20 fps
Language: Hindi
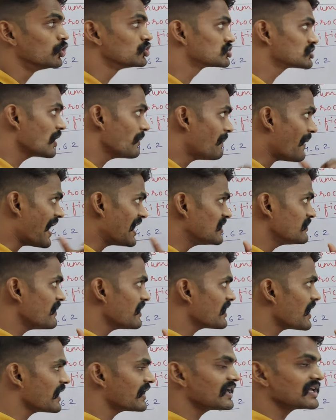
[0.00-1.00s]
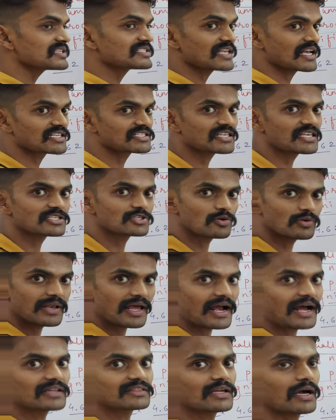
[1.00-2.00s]
उसके बाद में क्या किया सक्सेस
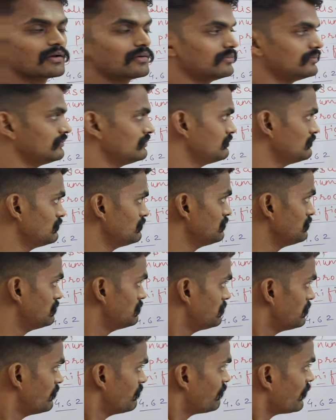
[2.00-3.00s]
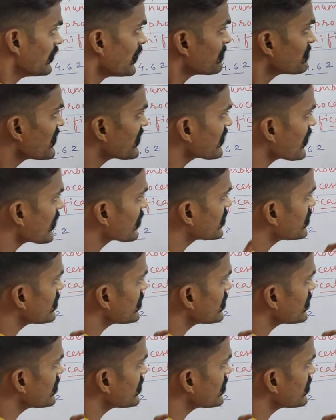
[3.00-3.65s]
लगातार फिर हमने क्या